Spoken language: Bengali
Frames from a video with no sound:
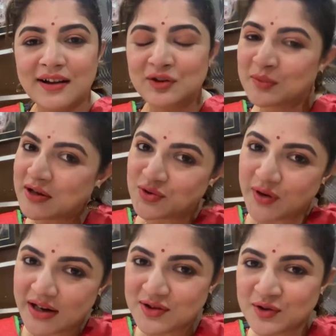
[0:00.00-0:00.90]
তোমরা
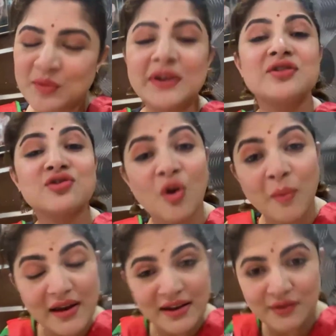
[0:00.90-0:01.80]
চলে এসো তোমাদের
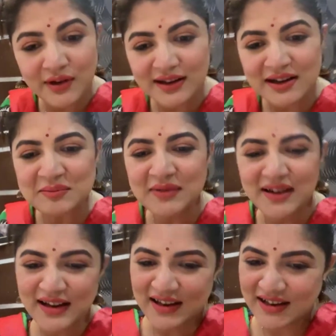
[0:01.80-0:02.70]
সবাইকে ওয়েলকাম
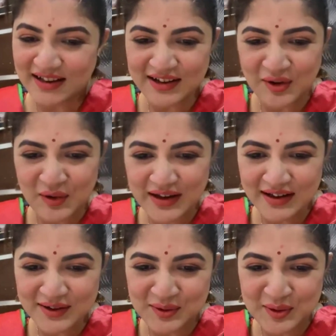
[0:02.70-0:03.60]
এখানে
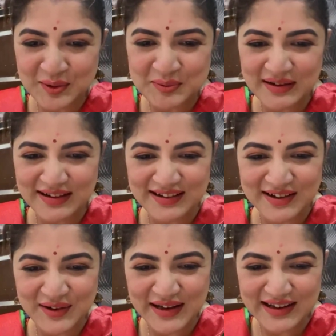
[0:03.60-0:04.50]
অনেকগুলো
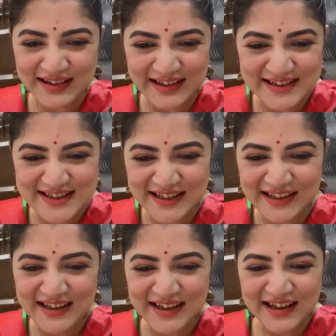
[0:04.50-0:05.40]
অনেকে দেখছে
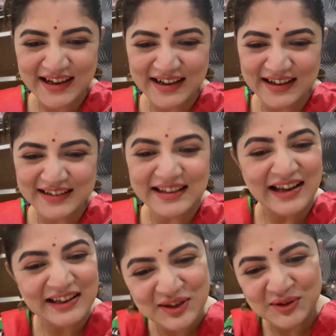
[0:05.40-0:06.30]

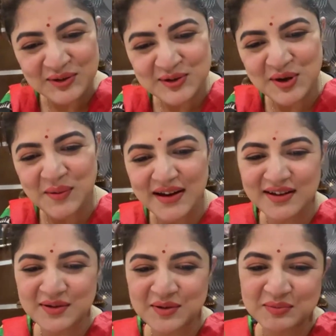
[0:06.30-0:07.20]
থ্যাংক ইউ সবাই
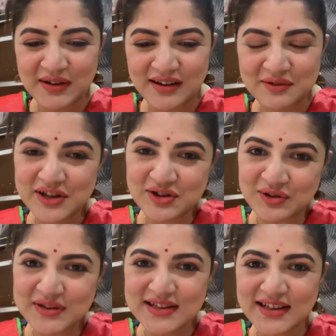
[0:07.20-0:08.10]
খুব উইশ
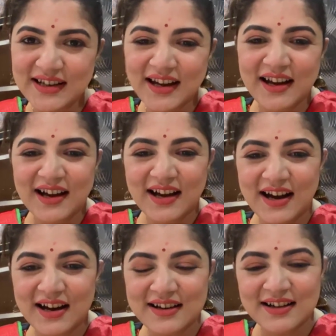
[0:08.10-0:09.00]
করছে
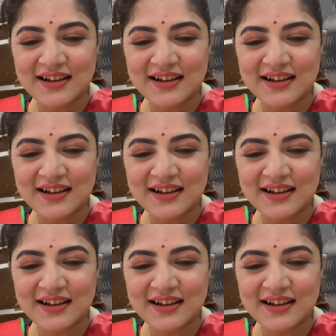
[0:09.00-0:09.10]
আর